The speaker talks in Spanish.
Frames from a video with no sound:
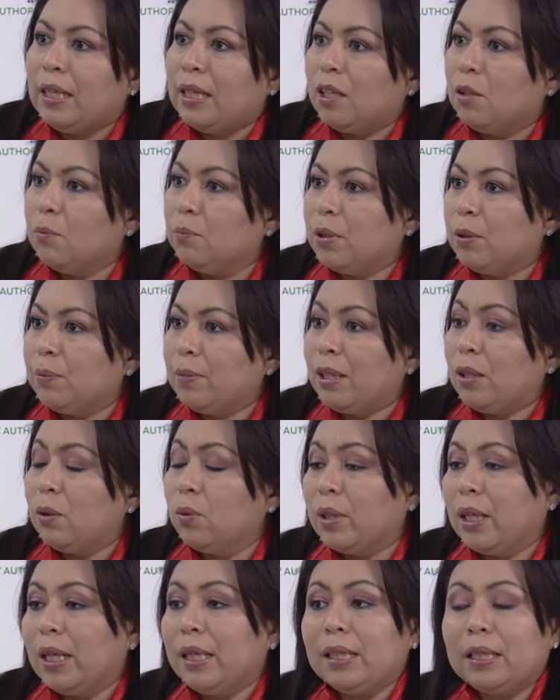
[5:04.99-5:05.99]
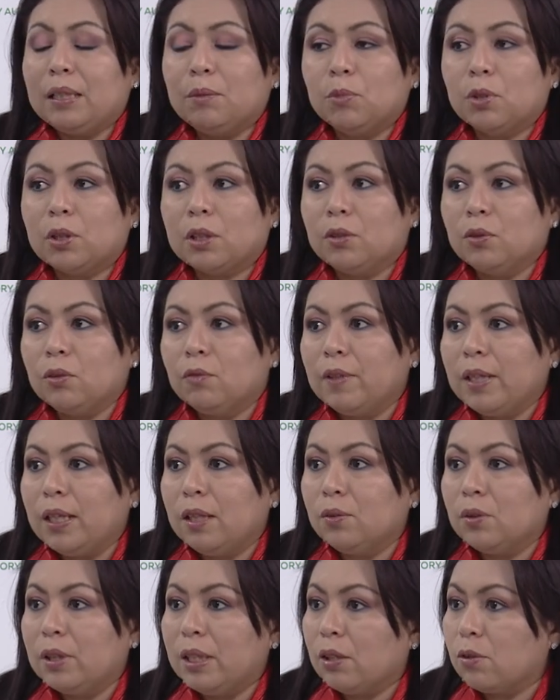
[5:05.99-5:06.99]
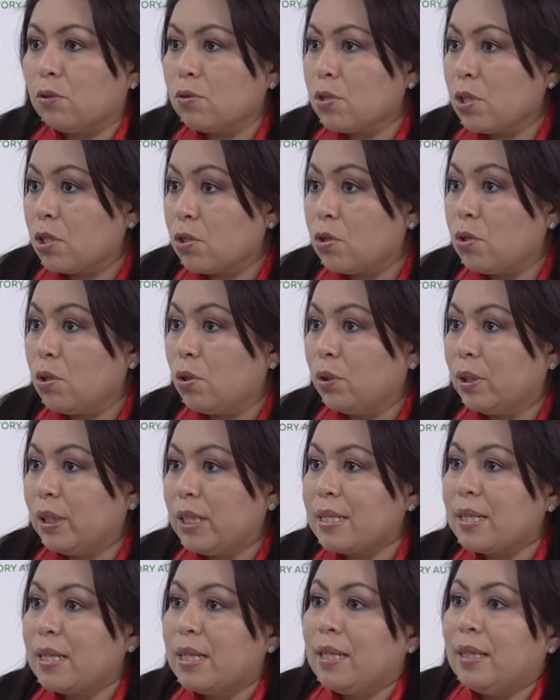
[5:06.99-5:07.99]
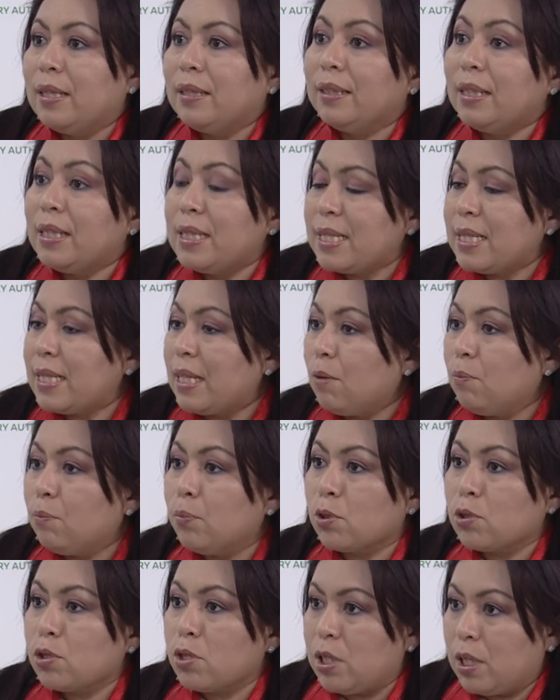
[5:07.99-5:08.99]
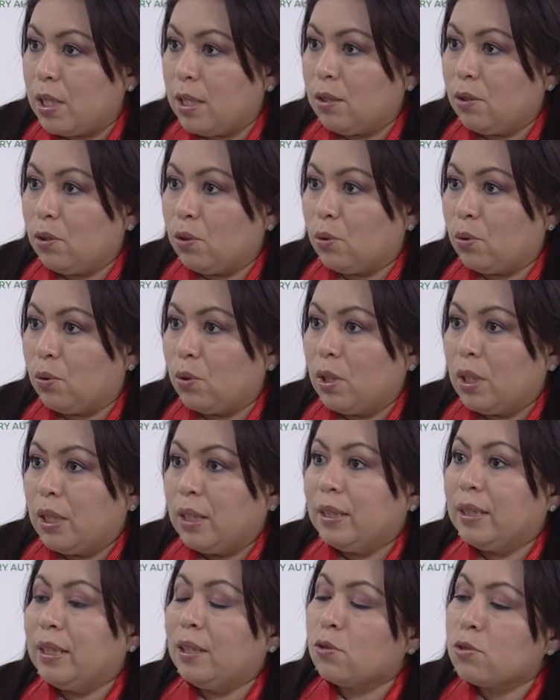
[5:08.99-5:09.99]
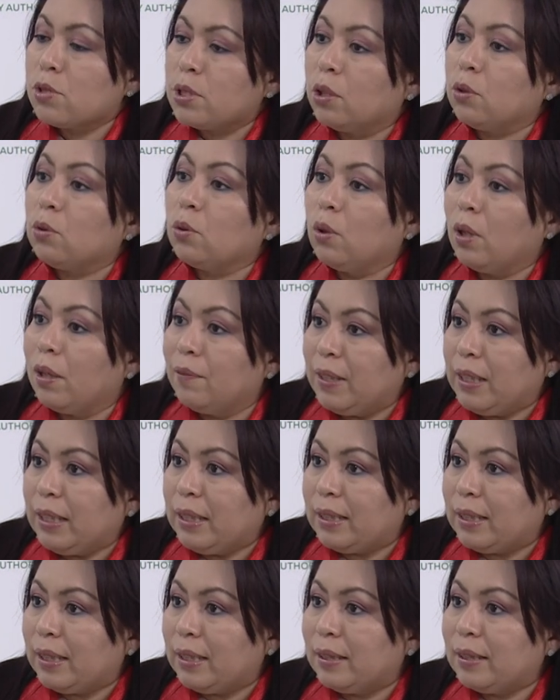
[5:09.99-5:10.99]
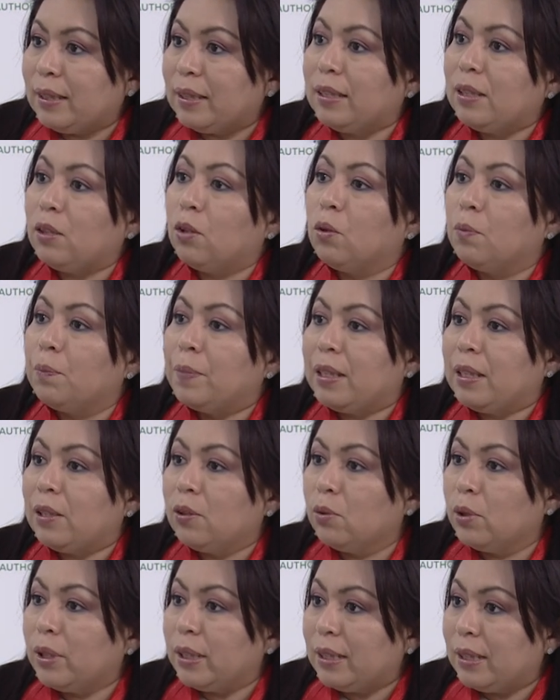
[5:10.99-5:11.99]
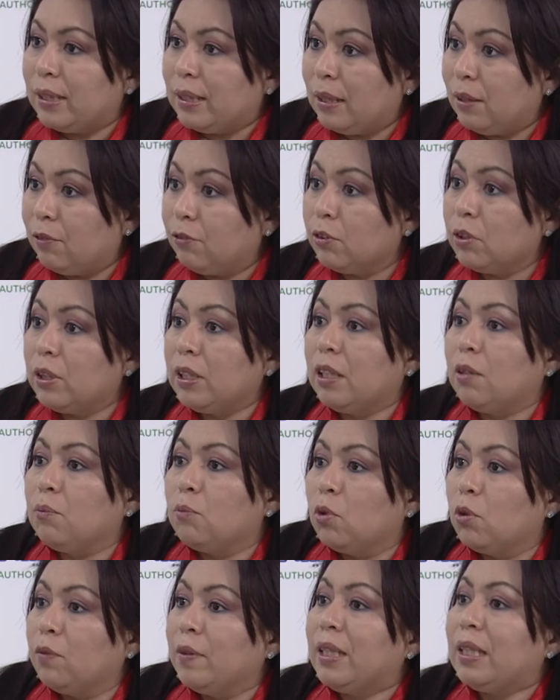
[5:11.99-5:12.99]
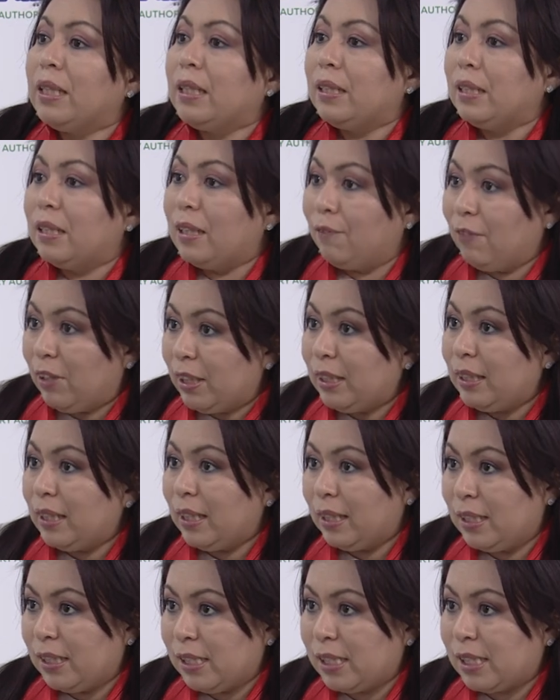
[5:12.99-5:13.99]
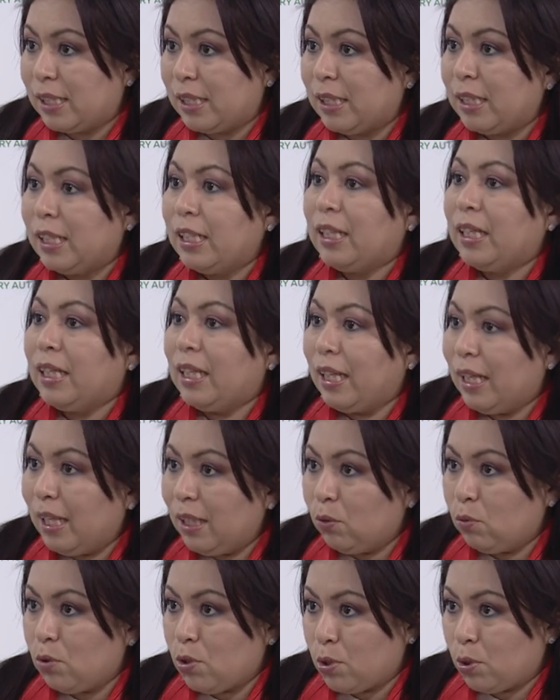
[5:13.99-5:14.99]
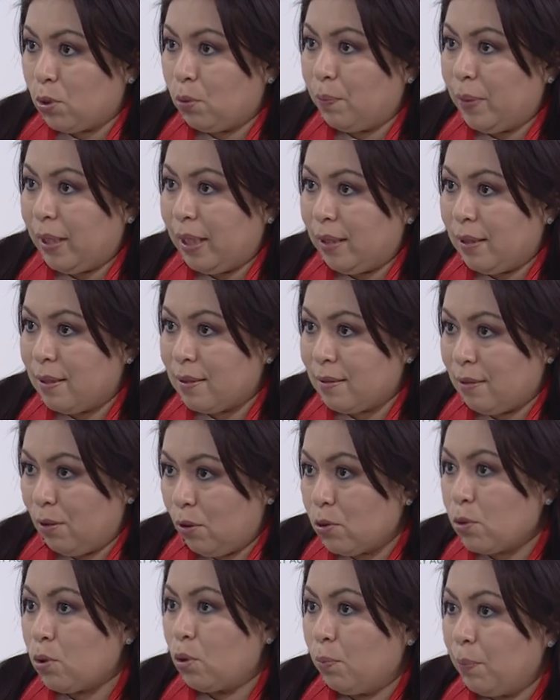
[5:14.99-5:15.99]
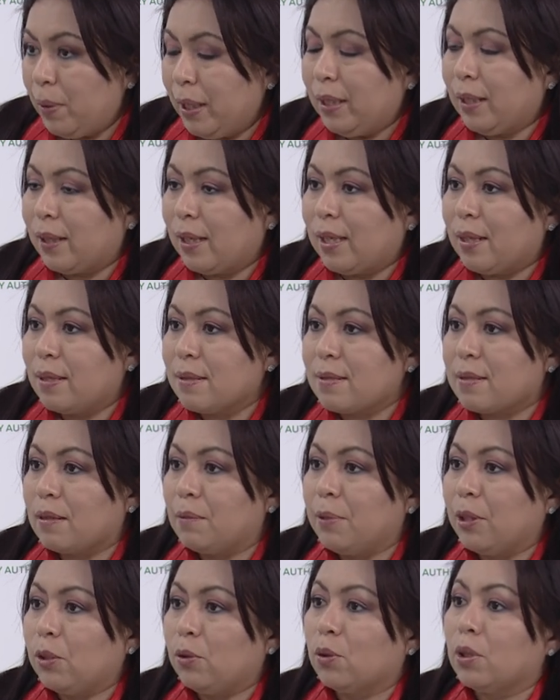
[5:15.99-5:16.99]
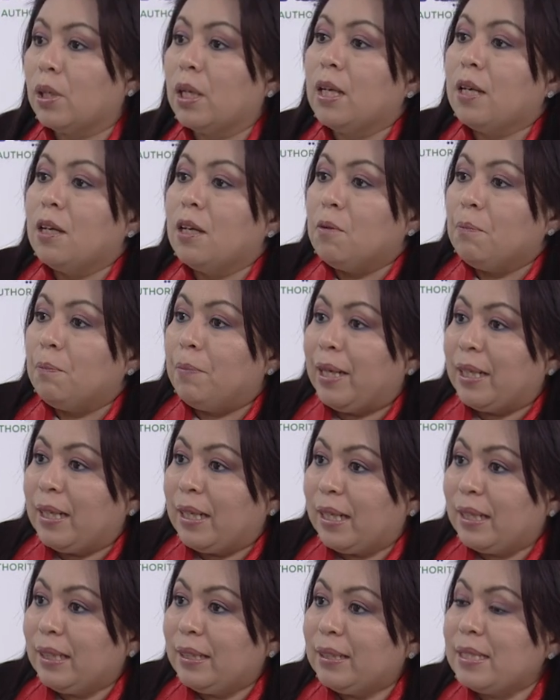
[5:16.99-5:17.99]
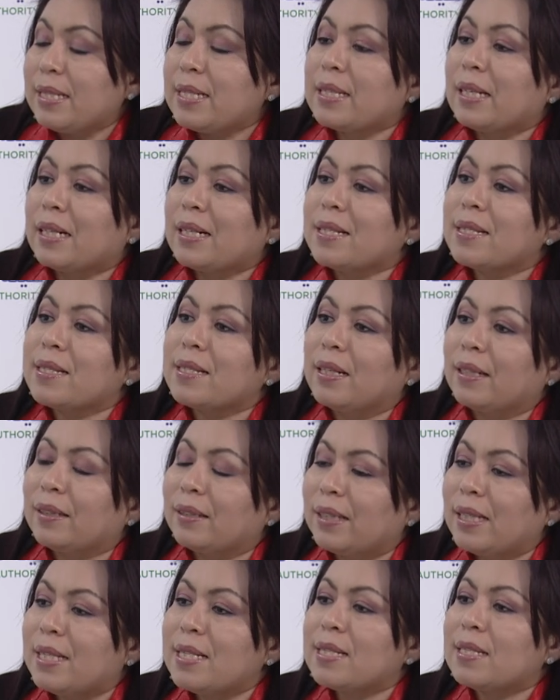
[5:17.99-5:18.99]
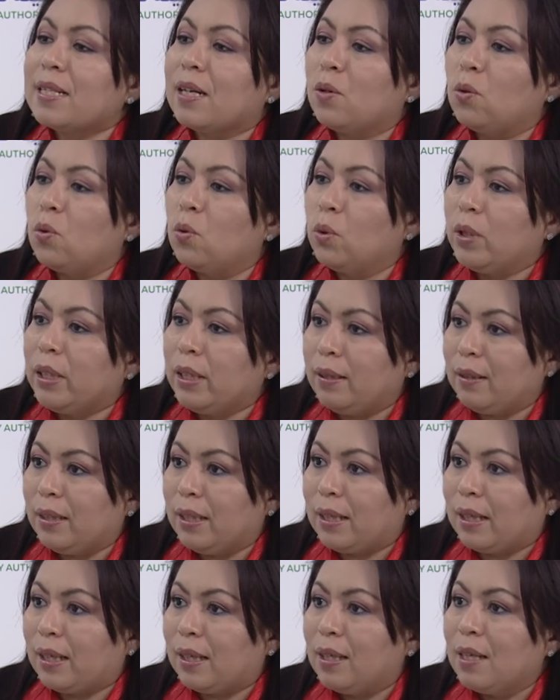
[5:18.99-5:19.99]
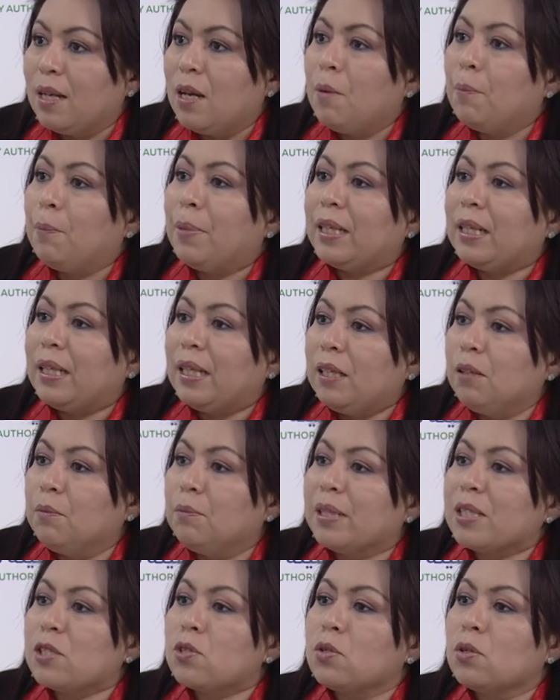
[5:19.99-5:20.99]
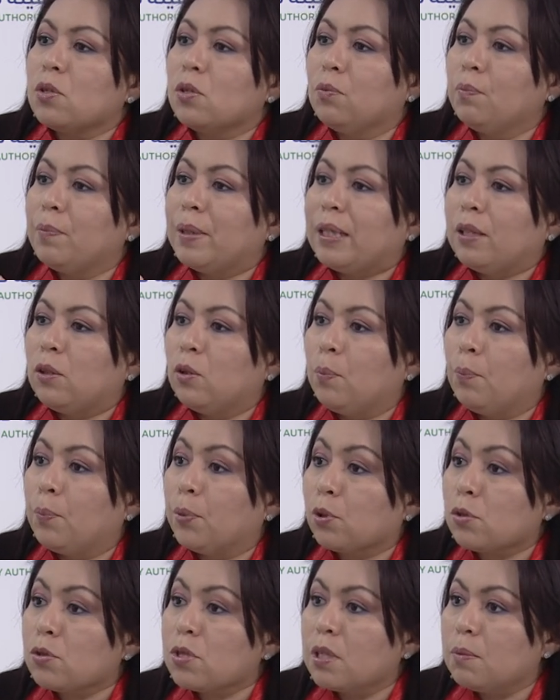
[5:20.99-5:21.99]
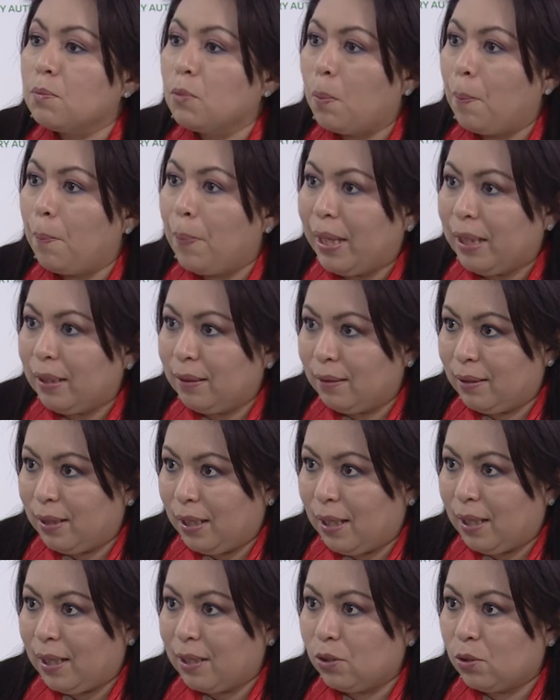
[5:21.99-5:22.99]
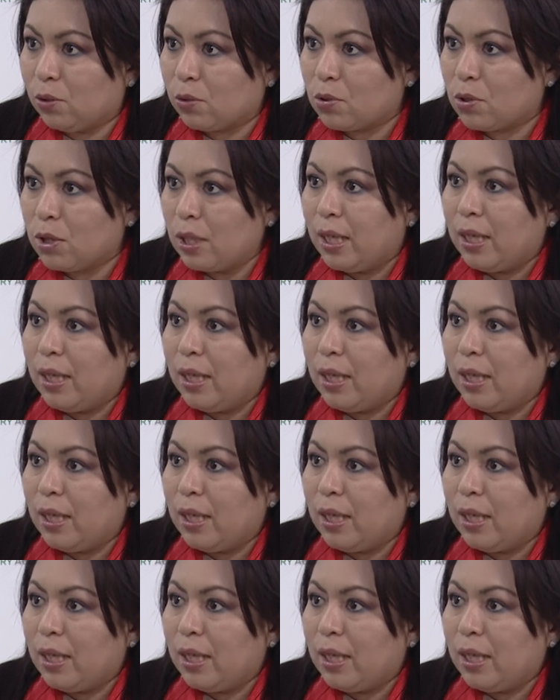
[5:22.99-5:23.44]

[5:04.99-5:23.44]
En primer lugar, hemos renovado las concesiones del 100% de los títulos habilitantes de los operadores de telefonía móvil y de demanda ancha en nuestro país, los que operan en El Salvador para garantizar certeza jurídica para la inversión para los próximos 20 años.